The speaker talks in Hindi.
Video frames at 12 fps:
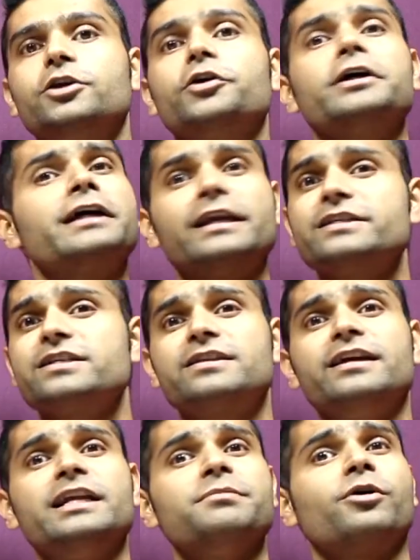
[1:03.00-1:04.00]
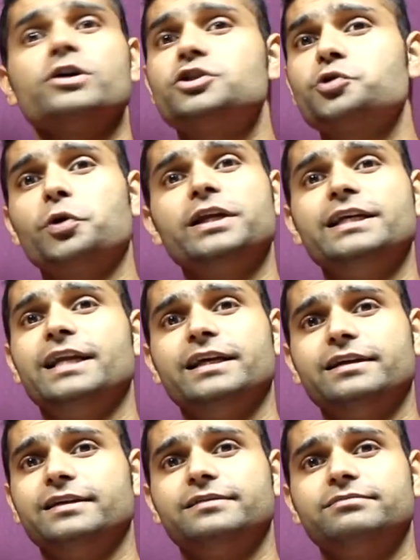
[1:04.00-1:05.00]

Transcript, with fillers: क्योंकि क्रीचर थ्री में कोई स्टोरी ही नहीं है